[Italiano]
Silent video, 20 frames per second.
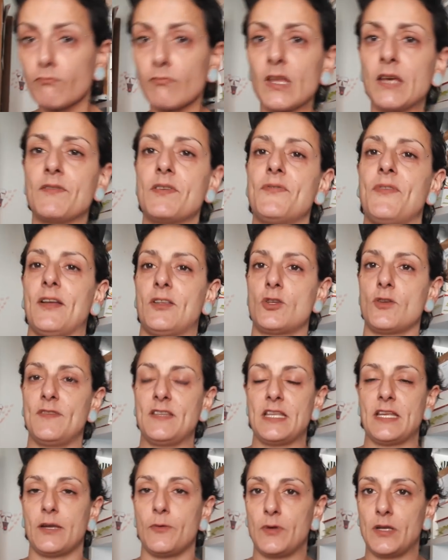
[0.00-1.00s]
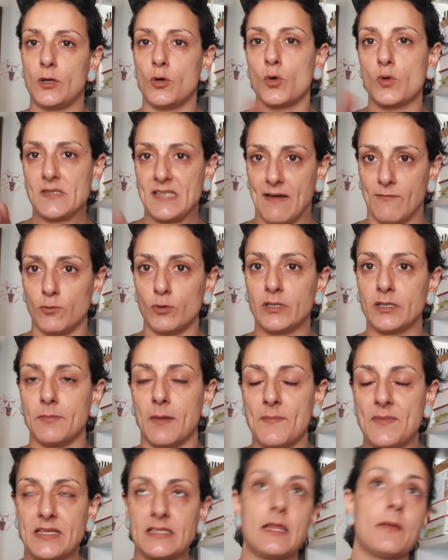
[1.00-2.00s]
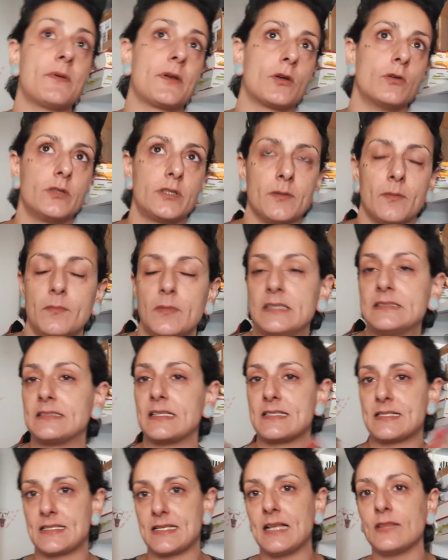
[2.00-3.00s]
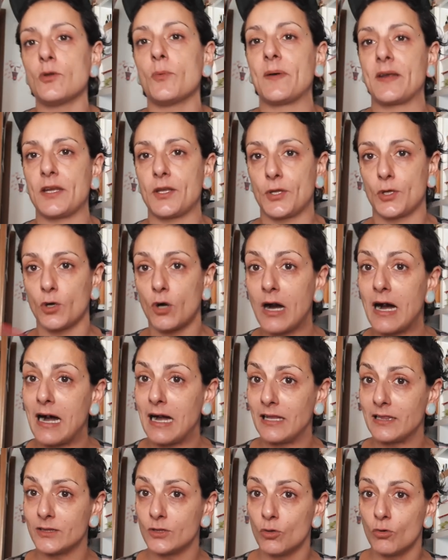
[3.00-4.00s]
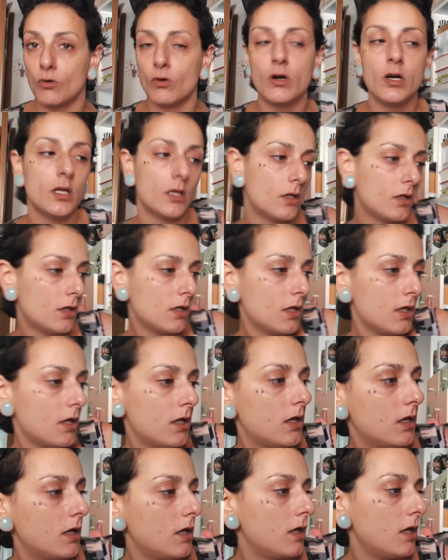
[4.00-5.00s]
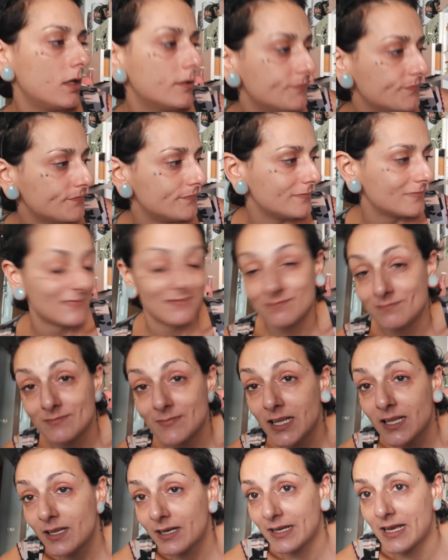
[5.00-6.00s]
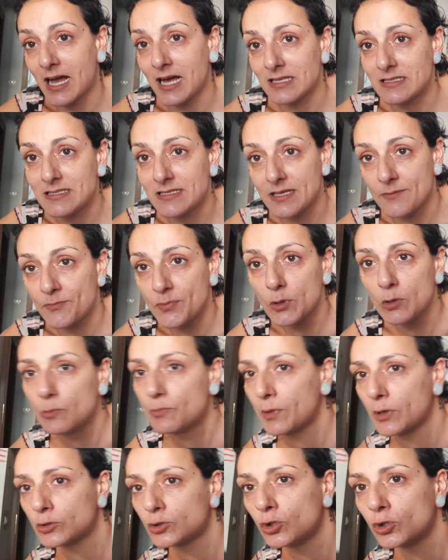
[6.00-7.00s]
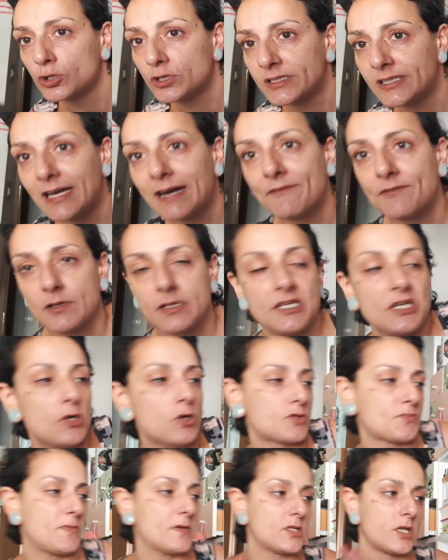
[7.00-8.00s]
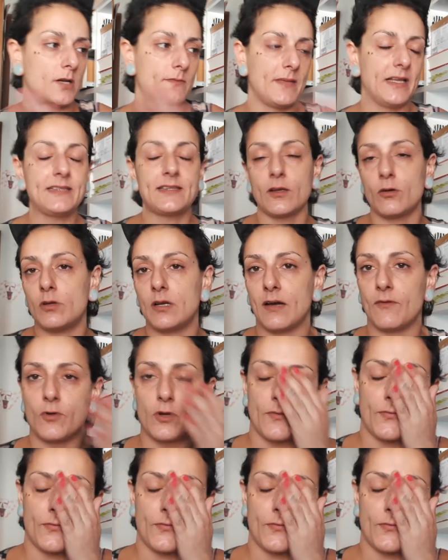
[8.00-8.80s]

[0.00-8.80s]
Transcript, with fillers: vi faccio vedere quello che usavo ultimamente, perché ultimamente, essendo parecchio caldo, ehm, ragazze, più prodotti, io specialmente col lavoro